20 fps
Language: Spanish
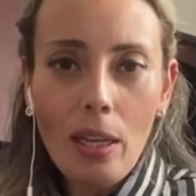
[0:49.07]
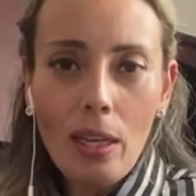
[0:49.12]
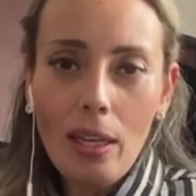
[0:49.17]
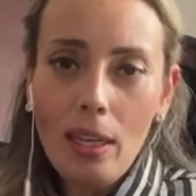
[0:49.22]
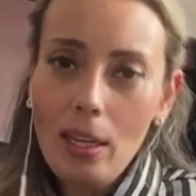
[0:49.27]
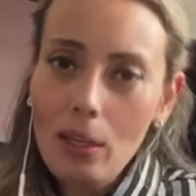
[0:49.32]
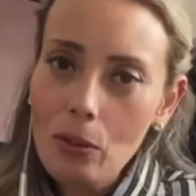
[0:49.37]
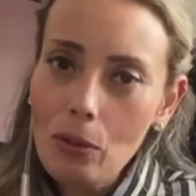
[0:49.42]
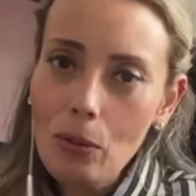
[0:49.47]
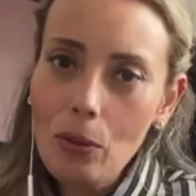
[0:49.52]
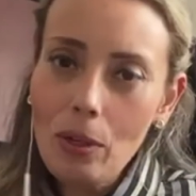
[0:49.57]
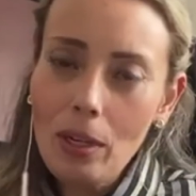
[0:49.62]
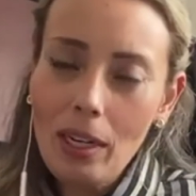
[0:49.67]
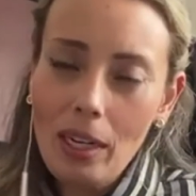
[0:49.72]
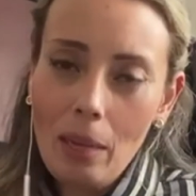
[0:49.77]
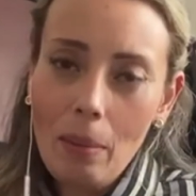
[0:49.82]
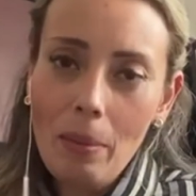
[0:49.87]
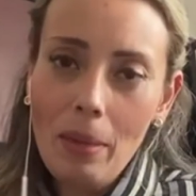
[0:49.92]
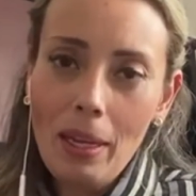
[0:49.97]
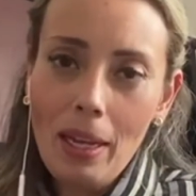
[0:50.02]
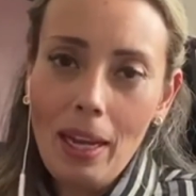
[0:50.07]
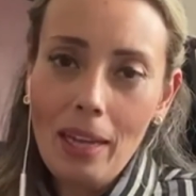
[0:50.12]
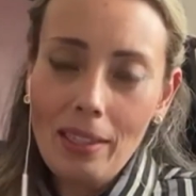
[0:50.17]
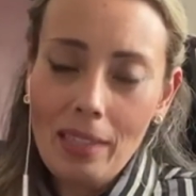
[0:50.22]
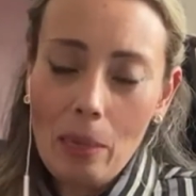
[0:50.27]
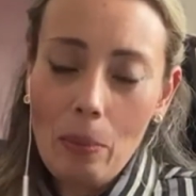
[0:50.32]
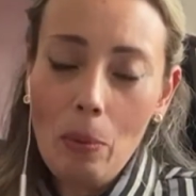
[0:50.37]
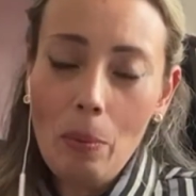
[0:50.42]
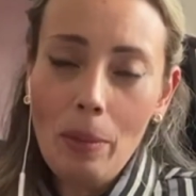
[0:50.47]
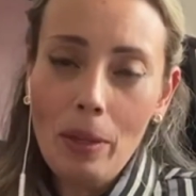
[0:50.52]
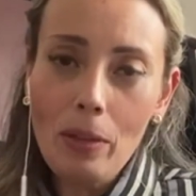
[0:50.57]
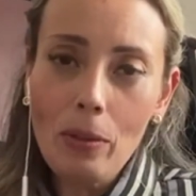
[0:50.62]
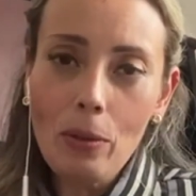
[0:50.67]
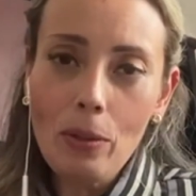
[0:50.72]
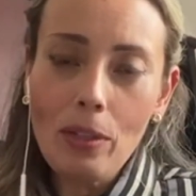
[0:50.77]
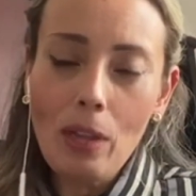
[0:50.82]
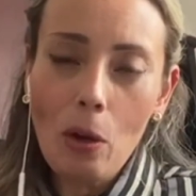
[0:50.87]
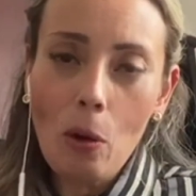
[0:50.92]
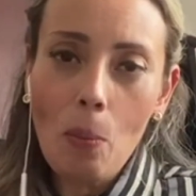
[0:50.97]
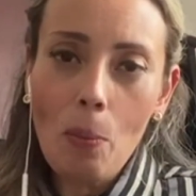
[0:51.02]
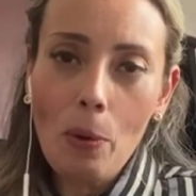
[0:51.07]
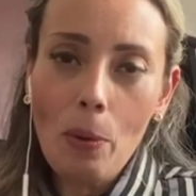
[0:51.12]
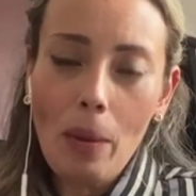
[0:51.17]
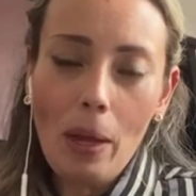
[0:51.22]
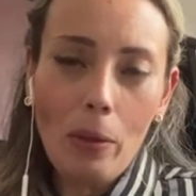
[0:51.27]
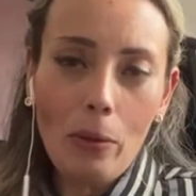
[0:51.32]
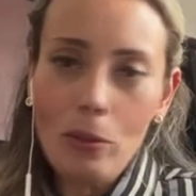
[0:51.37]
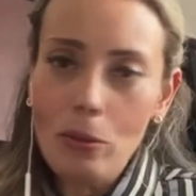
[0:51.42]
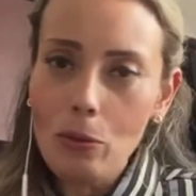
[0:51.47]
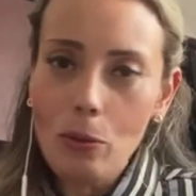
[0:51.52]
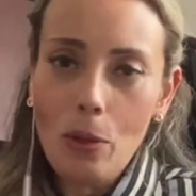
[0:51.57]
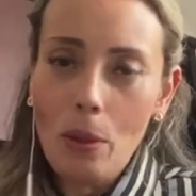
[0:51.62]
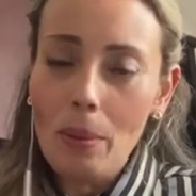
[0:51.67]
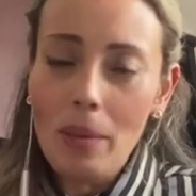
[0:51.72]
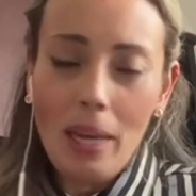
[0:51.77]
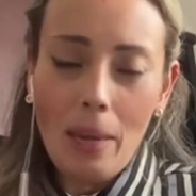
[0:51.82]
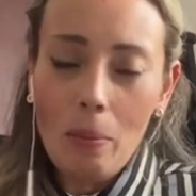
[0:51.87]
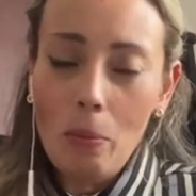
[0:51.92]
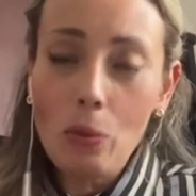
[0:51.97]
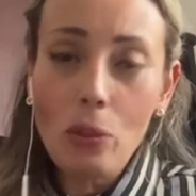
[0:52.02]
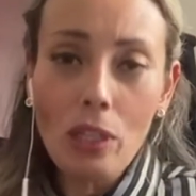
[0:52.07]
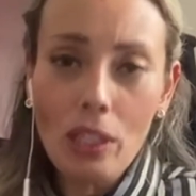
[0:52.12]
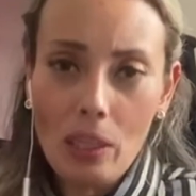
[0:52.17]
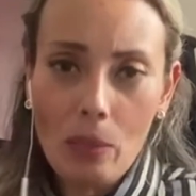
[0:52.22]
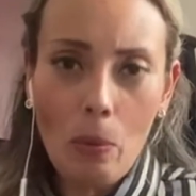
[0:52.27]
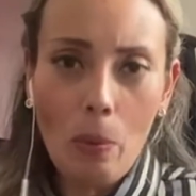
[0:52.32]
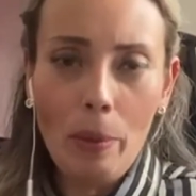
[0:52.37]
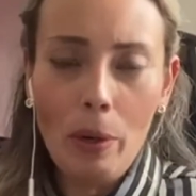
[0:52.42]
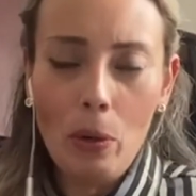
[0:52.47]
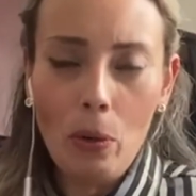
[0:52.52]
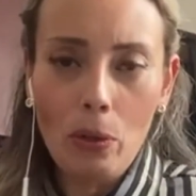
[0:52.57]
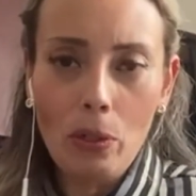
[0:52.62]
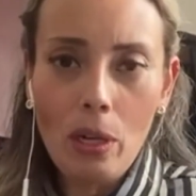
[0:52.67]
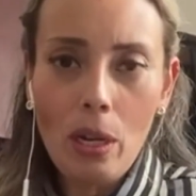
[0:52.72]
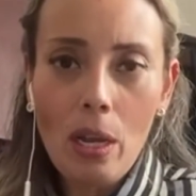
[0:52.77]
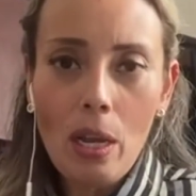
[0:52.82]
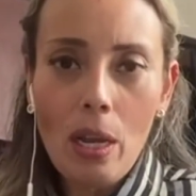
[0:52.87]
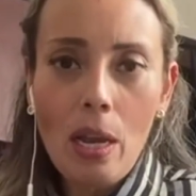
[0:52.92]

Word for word: Y eso, créanme, hasta el momento está comprobado, es todavía muchísimo mejor.